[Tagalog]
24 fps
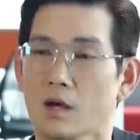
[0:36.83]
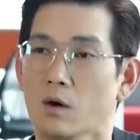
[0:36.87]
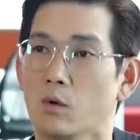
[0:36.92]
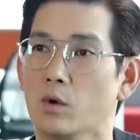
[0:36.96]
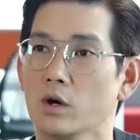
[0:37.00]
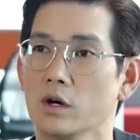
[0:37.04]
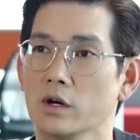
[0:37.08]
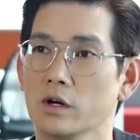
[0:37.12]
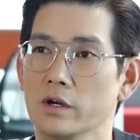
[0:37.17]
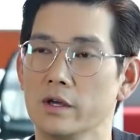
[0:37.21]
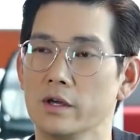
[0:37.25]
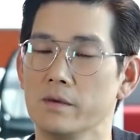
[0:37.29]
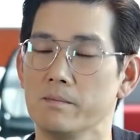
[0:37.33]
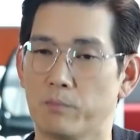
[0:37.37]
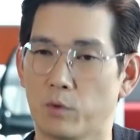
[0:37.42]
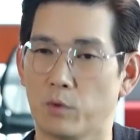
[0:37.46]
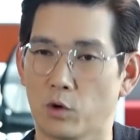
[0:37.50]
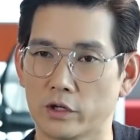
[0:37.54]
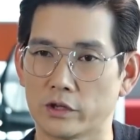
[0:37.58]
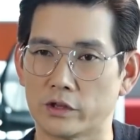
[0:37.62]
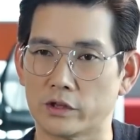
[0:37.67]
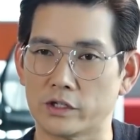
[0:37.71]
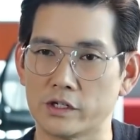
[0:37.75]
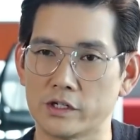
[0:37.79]
We're
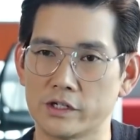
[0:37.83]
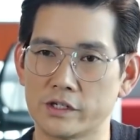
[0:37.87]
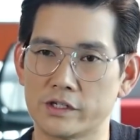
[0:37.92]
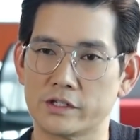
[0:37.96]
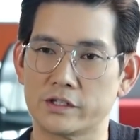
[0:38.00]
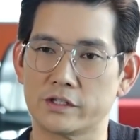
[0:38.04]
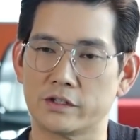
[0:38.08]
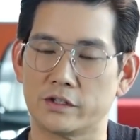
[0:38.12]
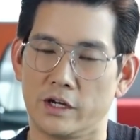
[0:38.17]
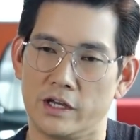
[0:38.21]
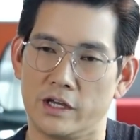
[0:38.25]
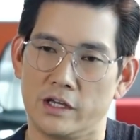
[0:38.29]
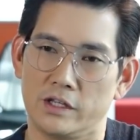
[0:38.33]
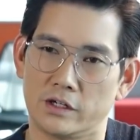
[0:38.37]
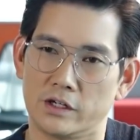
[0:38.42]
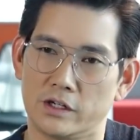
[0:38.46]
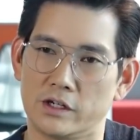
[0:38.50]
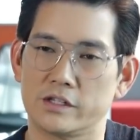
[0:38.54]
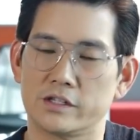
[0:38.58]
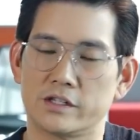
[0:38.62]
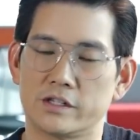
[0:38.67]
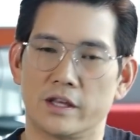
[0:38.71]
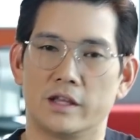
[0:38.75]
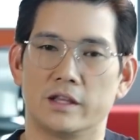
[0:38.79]
importers,
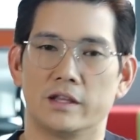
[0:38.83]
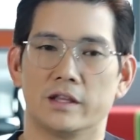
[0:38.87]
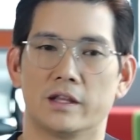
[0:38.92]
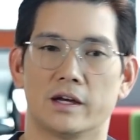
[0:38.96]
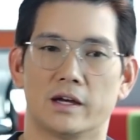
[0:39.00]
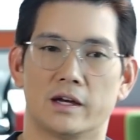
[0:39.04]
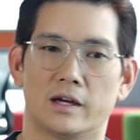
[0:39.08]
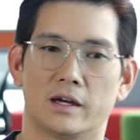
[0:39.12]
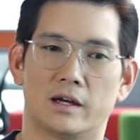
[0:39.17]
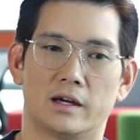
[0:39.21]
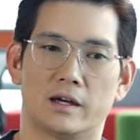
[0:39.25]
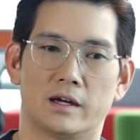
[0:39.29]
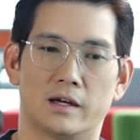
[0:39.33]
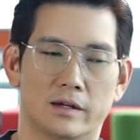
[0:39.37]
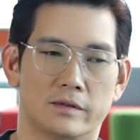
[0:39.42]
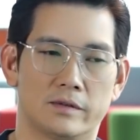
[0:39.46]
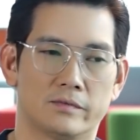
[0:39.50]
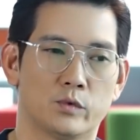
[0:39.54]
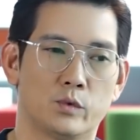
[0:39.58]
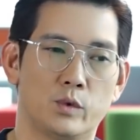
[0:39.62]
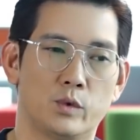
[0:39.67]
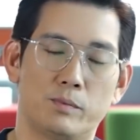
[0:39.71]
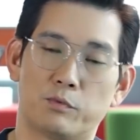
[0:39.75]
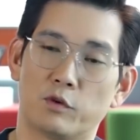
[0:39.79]
traders, and uh,
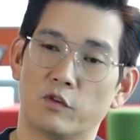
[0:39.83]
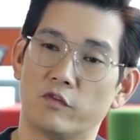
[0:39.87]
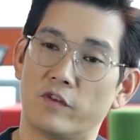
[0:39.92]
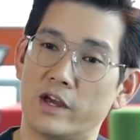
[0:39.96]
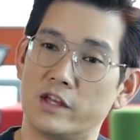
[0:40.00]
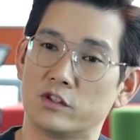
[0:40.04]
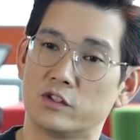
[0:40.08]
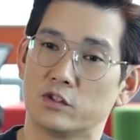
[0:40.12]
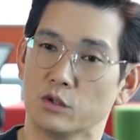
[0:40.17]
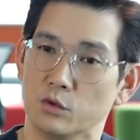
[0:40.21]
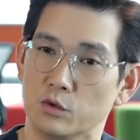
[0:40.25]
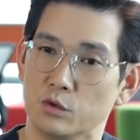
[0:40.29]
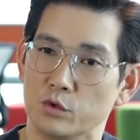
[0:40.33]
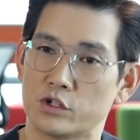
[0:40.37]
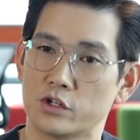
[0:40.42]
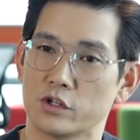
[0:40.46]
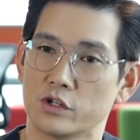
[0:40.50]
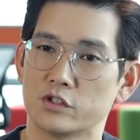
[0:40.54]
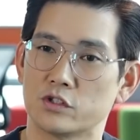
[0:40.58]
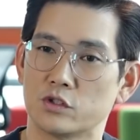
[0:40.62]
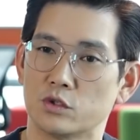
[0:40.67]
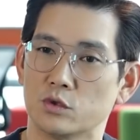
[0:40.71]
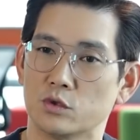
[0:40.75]
we provide solutions